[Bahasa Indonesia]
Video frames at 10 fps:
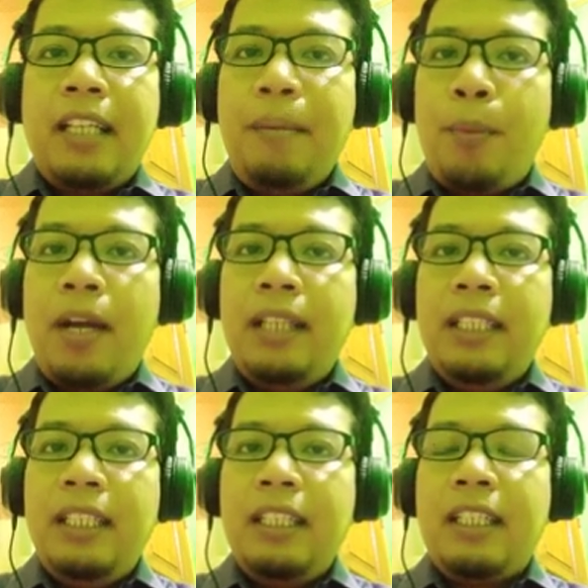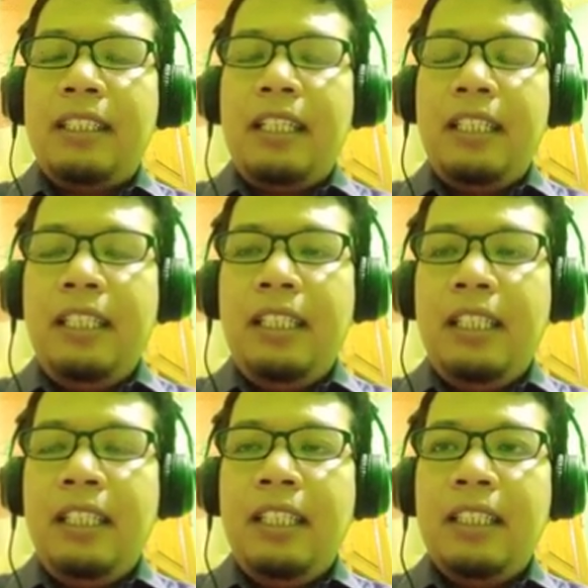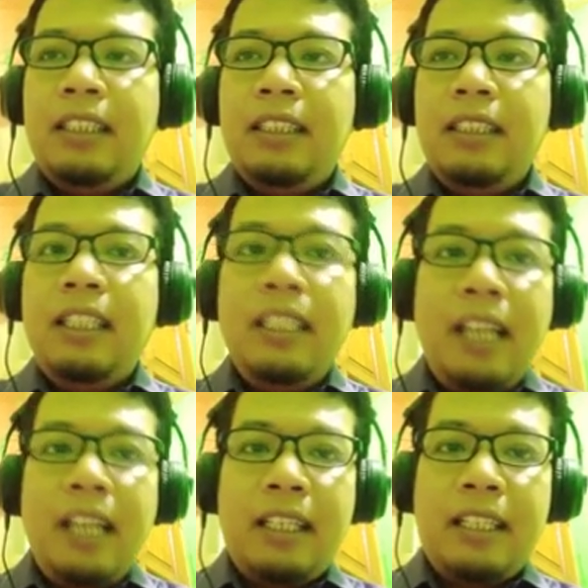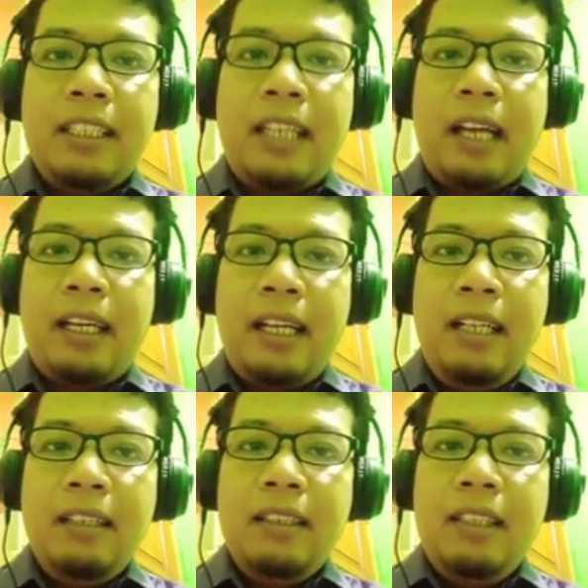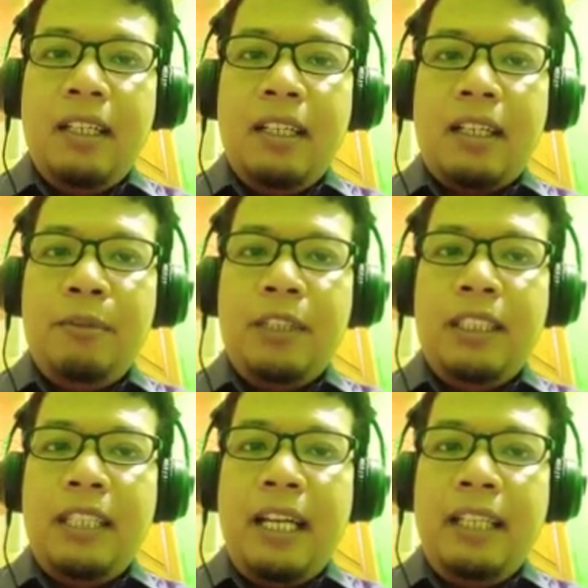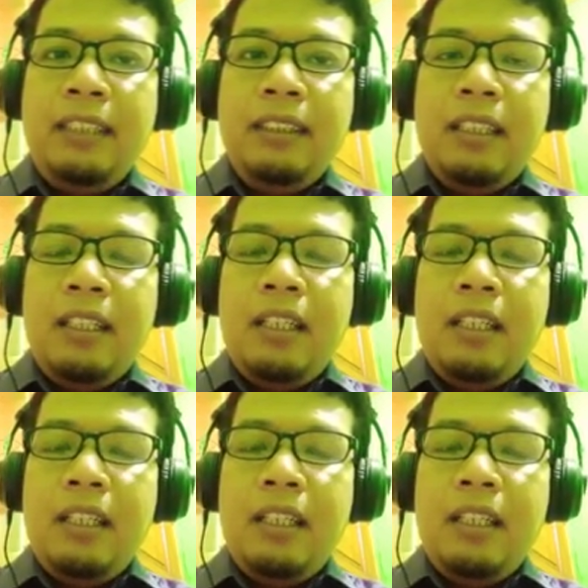perubahan ini terjadi tidak terencana Kemudian